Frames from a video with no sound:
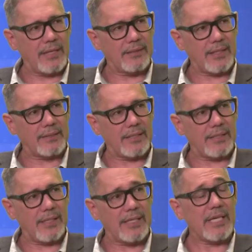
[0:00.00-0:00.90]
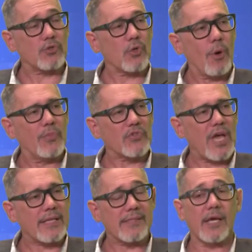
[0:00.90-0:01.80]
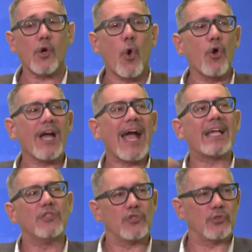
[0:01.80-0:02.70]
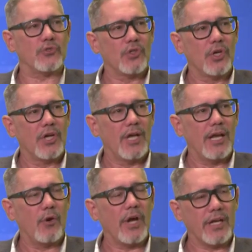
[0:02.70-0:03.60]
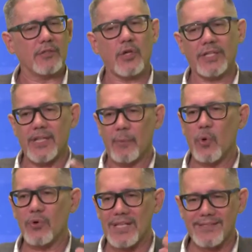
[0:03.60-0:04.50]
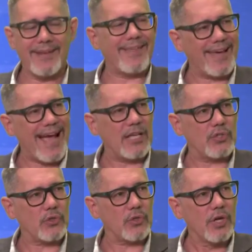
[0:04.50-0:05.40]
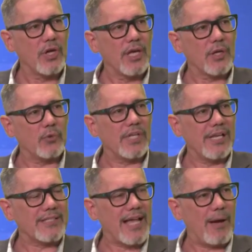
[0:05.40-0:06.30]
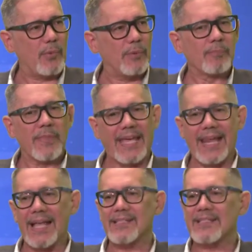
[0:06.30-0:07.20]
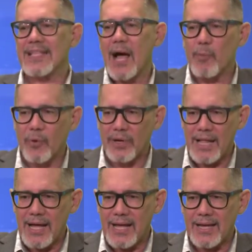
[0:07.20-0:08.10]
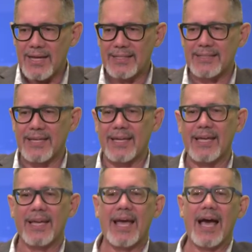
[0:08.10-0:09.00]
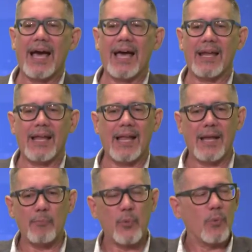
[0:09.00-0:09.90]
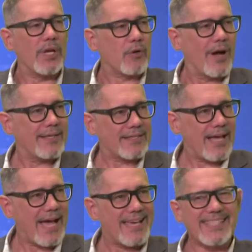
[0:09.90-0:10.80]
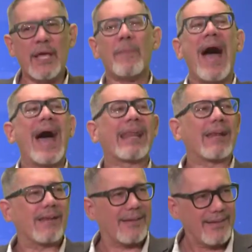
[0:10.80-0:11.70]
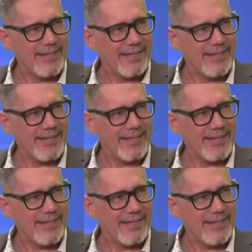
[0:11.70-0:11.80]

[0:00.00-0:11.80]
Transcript: entretenida. ¿Y eso cómo se hace? Con ganchos los escritores tenemos una serie de ganchos que utilizamos, que lanzamos, ¿verdad? Este, al, público, a, ese mar